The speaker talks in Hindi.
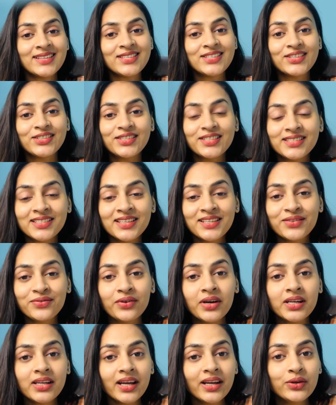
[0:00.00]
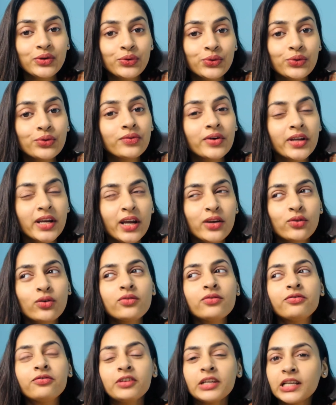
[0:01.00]
सो दिस इज़ वट आई डू वन आई
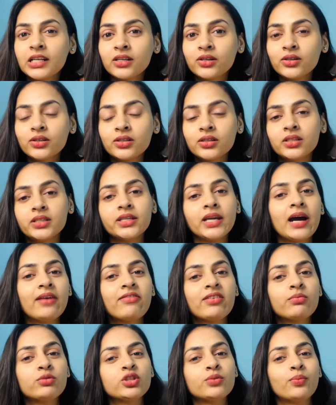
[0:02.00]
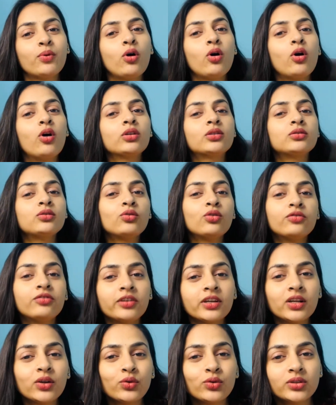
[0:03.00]
डोंट फील गुड या फिर मुझे बहुत लो
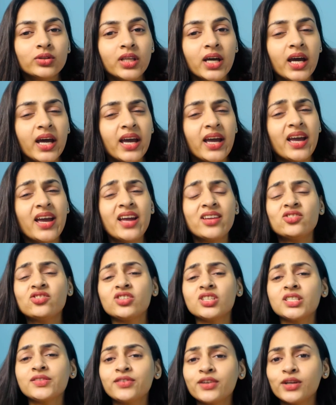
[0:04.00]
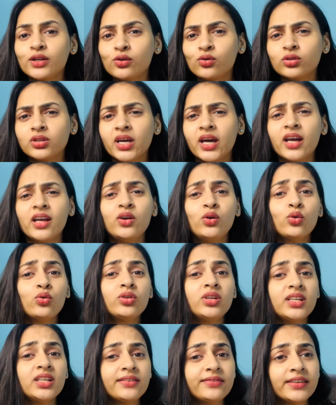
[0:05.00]
फील होता है एनशियस फील होता है
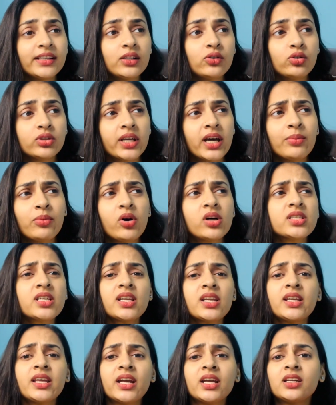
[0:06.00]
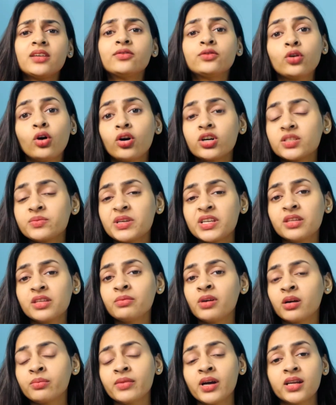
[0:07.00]
लोनली फील होता है बहुत सारे नेगेटिव थाट्स मेरे
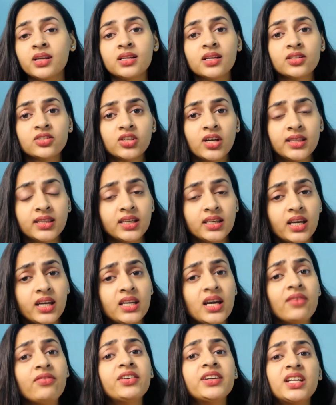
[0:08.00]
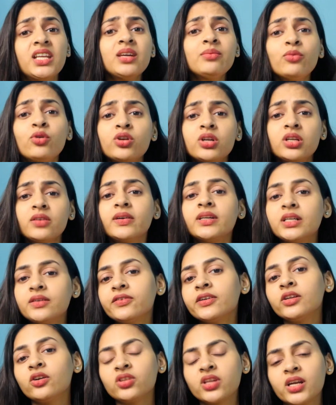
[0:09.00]
दिमाग में आने लग जाती हैं या फिर डीमोटिवेटेड
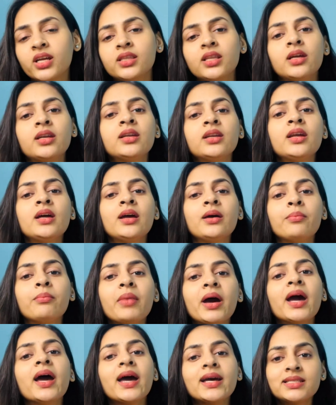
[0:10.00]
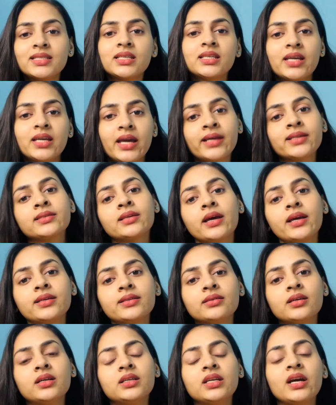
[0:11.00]
फील होता है ना दैन मैं ऐसी
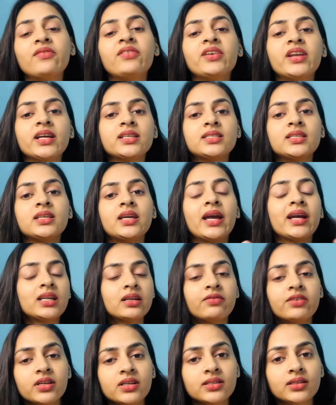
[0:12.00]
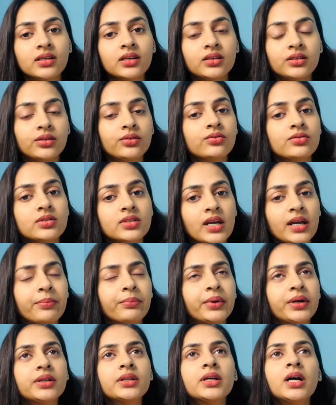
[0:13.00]
एक्सरसाइज या फिर ऐसी एक्टिविटीज़ करती हूँ उस टाइम
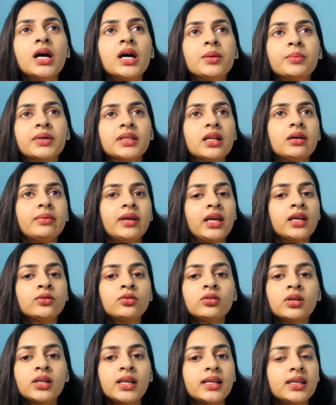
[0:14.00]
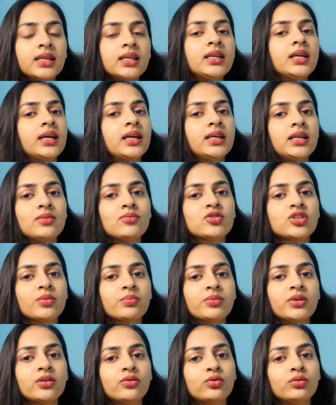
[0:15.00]
पर मतलब एक तो क्लीनिंग है कि मुझे
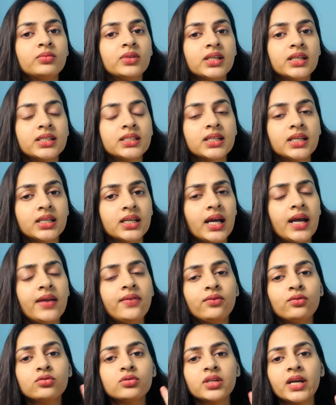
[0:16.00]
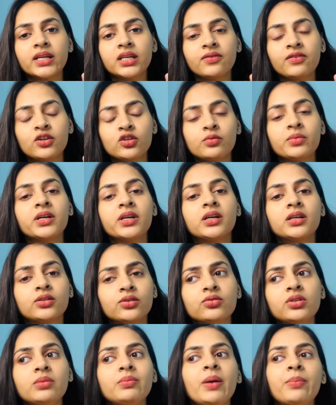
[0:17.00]
अपना रूम क्लीन करना है दूसरी एक्टिविटी जो मैं करती
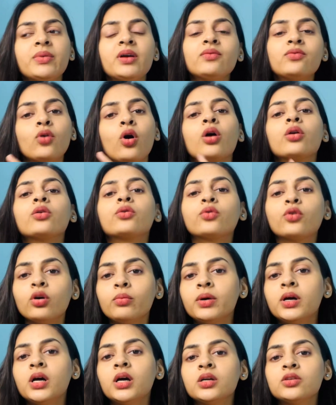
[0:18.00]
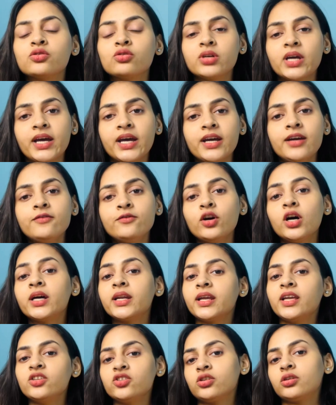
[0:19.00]
हूँ कि मैं अपना वार्ड्रोब जो है वो
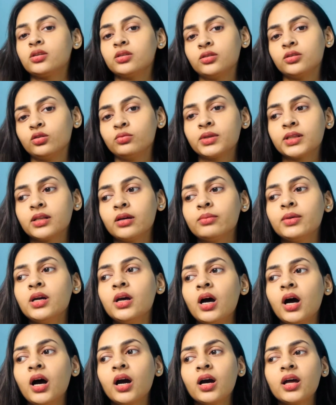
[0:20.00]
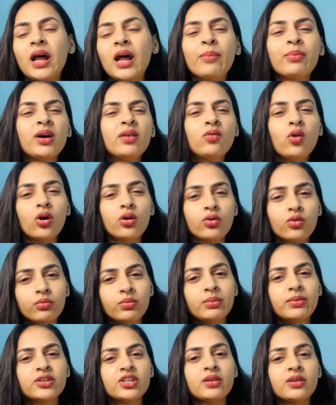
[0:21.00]
अरेंज करती हूँ मतलब अगर आपका
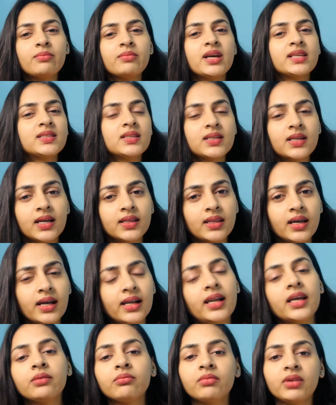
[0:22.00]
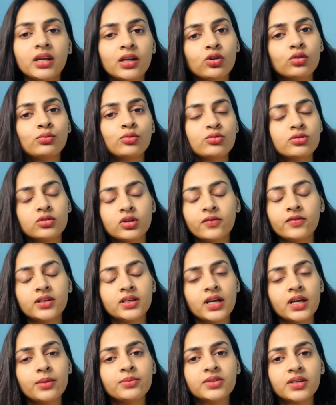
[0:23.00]
वार्ड्रोब हमेशा मैसी रहता है लाइक मेरा तो मोस्ट ऑफ द
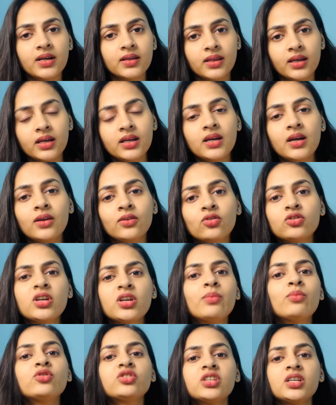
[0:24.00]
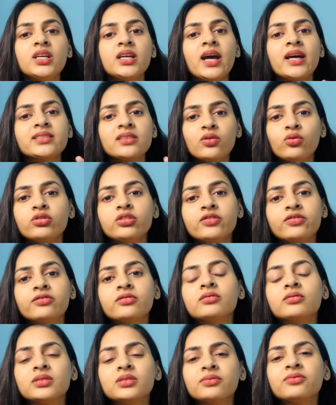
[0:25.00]
टाइम्स रहता है तो जब मुझे ऐसा कुछ
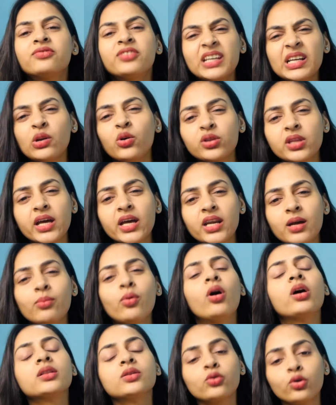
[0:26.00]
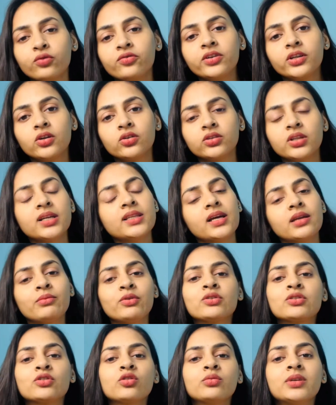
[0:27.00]
फील होता है ना बहुत लो फील होता है दैन
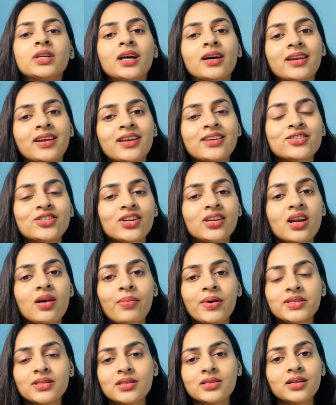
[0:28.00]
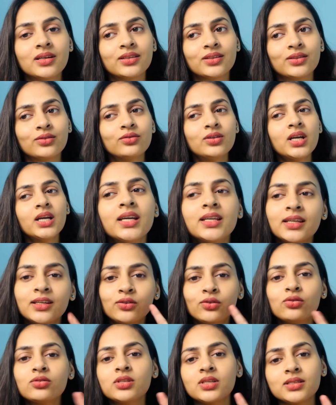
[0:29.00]
मैं उसको भी अरेंज करना पसंद करती हूँ ये
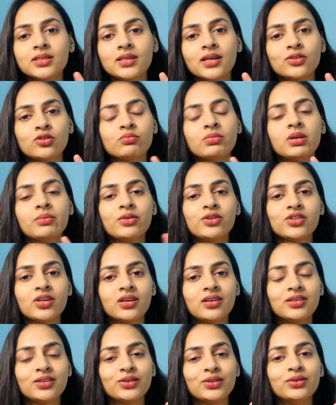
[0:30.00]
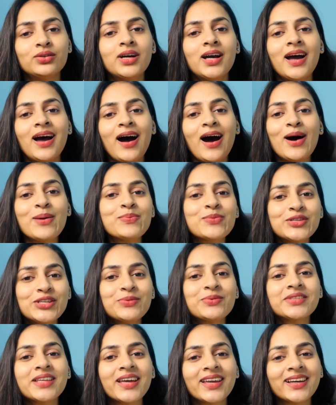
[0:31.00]
दो चीज़ें हैं जो मैं हमेशा करती हूँ आप मुझे
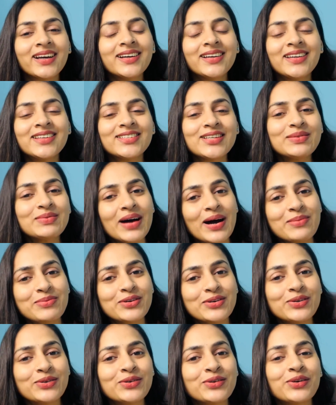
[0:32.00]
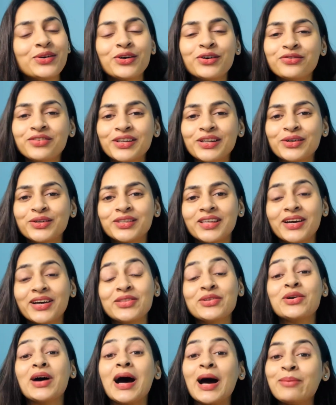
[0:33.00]
बताइएगा कि जब आपको लो फील होता है
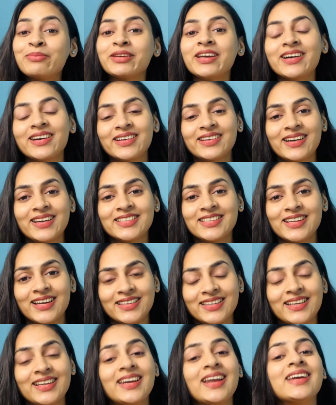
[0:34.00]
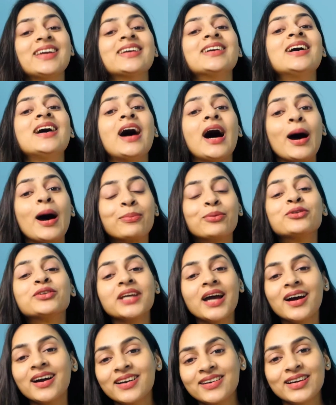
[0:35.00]
तो आप क्या करना चाहते हैं लाइक like, आपको
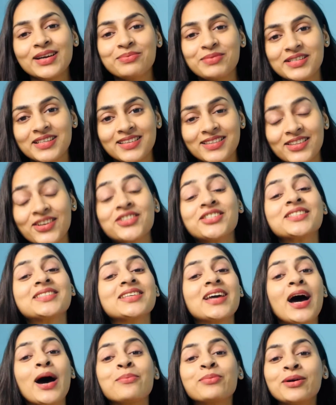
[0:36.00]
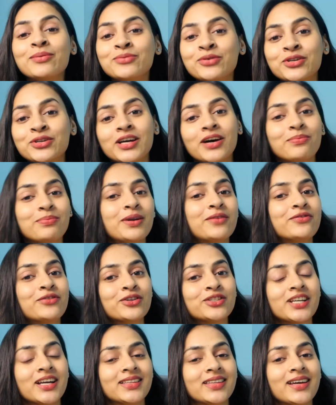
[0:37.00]
क्या करना पसंद है जिससे आपका मूड अपलिफ्ट हो
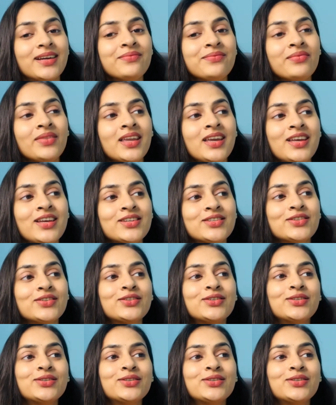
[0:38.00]
जाता है सो